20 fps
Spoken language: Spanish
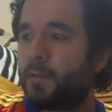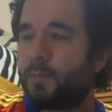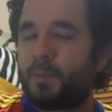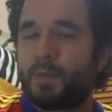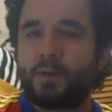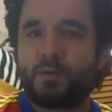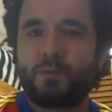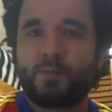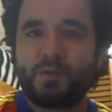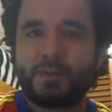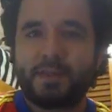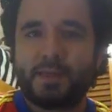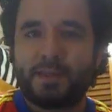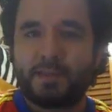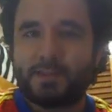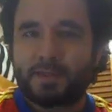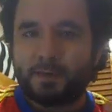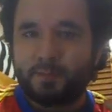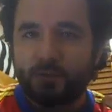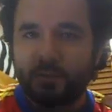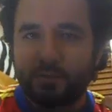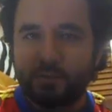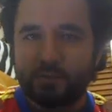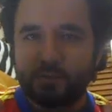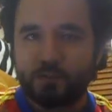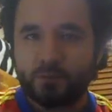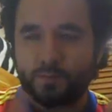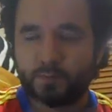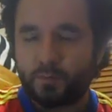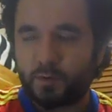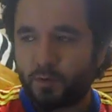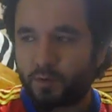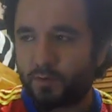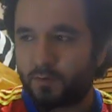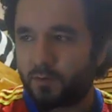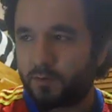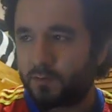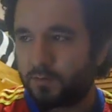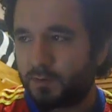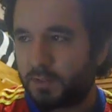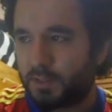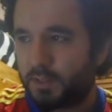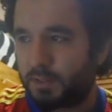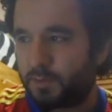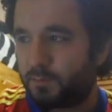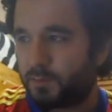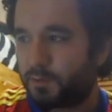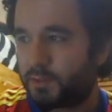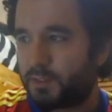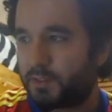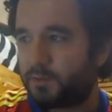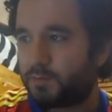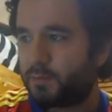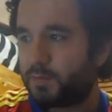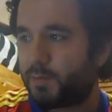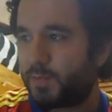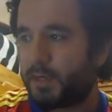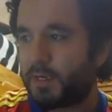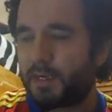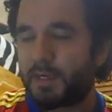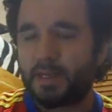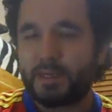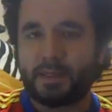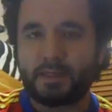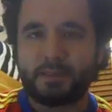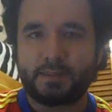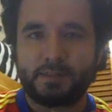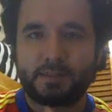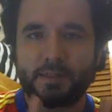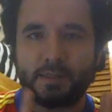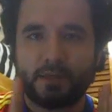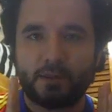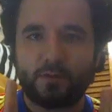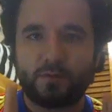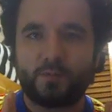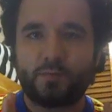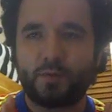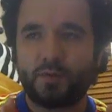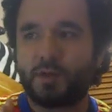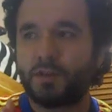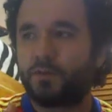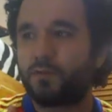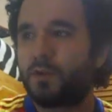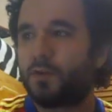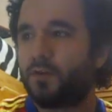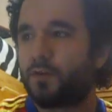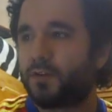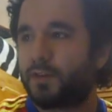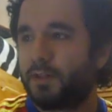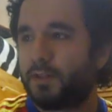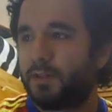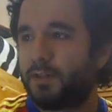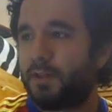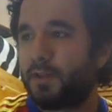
Pero pues adentrémonos un poco, eh, muchachos, para seguir un poquito el orden.